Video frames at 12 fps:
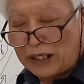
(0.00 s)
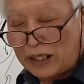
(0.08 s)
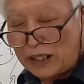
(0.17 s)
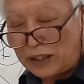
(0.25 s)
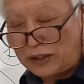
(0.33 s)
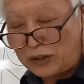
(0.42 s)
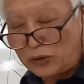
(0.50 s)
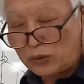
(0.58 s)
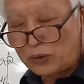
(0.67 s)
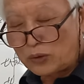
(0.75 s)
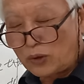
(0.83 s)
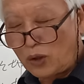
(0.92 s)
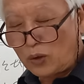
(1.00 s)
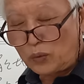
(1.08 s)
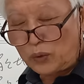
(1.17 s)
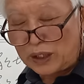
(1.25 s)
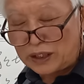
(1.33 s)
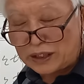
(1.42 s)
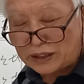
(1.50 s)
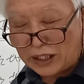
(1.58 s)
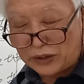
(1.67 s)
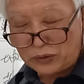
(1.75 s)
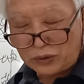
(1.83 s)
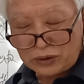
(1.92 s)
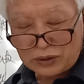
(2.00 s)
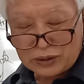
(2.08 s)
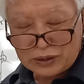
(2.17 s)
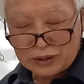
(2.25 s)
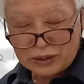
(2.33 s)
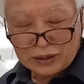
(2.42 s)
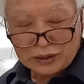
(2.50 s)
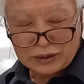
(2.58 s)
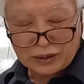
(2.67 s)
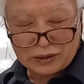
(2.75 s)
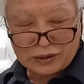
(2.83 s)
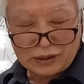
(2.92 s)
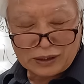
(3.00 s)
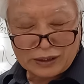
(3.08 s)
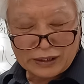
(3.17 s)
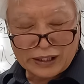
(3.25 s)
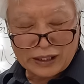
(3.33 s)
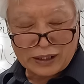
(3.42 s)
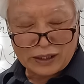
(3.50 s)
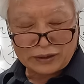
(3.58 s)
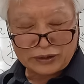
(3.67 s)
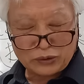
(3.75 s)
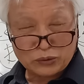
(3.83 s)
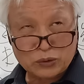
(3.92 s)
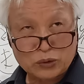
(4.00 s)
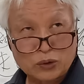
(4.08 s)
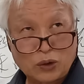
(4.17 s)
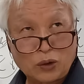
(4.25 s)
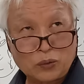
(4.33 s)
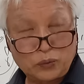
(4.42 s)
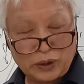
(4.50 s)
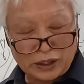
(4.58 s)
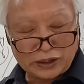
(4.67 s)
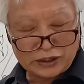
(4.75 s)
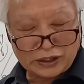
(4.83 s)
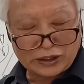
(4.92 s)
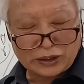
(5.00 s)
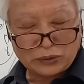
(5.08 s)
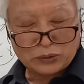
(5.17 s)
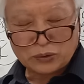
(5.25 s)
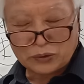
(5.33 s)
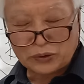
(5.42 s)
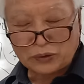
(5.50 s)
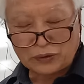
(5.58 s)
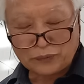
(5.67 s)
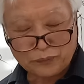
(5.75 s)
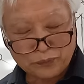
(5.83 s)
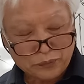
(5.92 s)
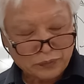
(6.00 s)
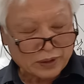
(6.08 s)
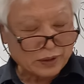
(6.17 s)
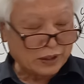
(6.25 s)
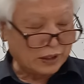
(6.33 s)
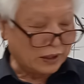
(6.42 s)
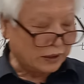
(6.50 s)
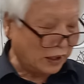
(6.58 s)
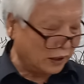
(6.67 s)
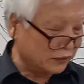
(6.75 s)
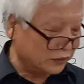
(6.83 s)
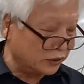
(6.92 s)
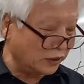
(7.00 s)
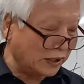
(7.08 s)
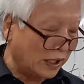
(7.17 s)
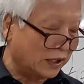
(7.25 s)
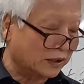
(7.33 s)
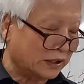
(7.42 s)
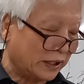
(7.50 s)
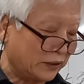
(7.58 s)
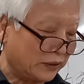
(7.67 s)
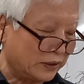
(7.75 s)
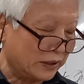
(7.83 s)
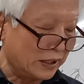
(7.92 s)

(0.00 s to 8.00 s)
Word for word: 내 띄우고 위지 상이요, 형을 내 띄우고 위지 띄우고 기요. 형은 드러날 형자예요.